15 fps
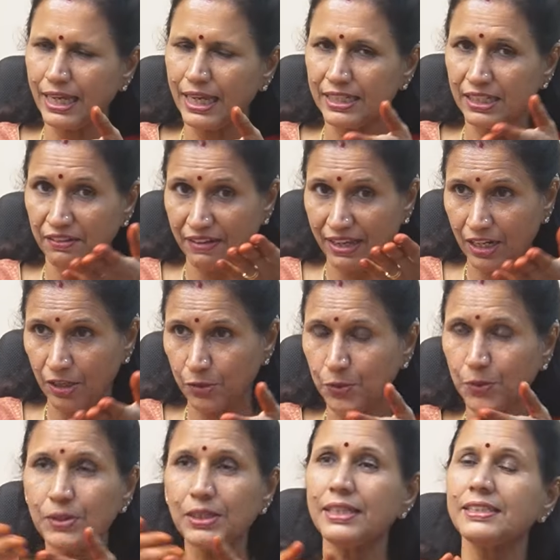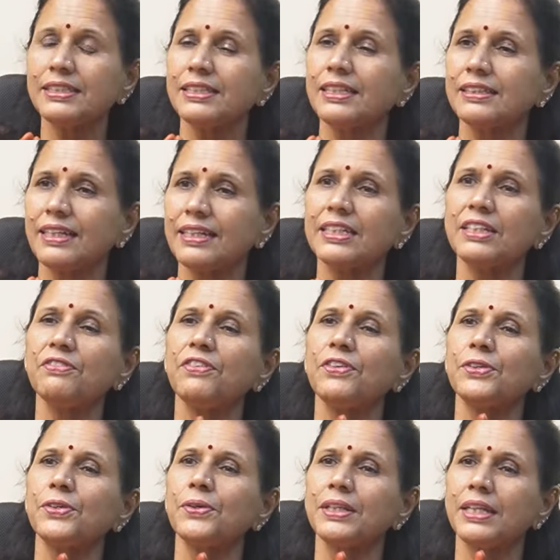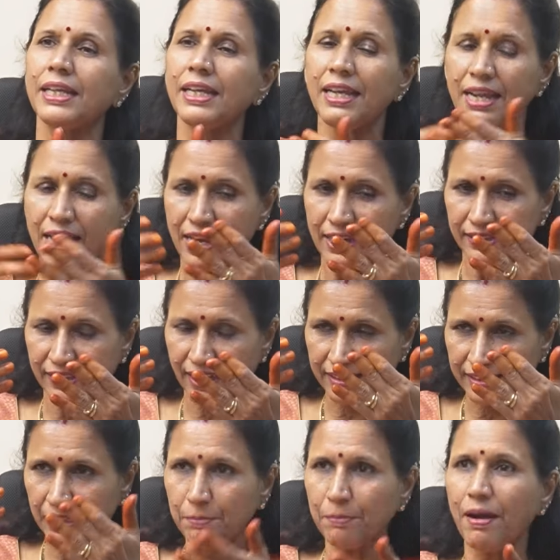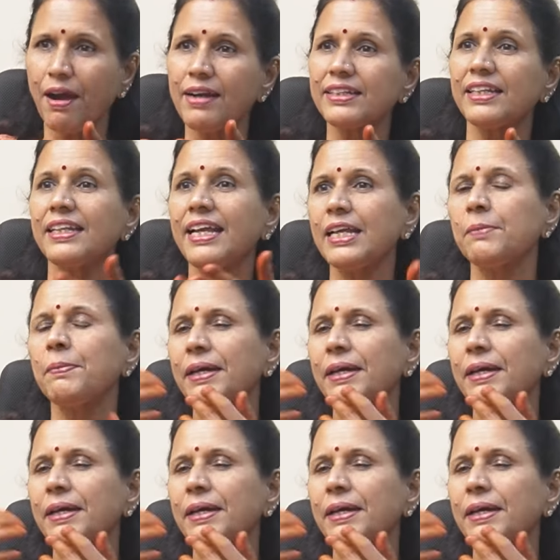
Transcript: అన్ని వేల కోట్లు ఇచ్చిన తండ్రి ఫోటోని తండ్రి మాటని ఆయన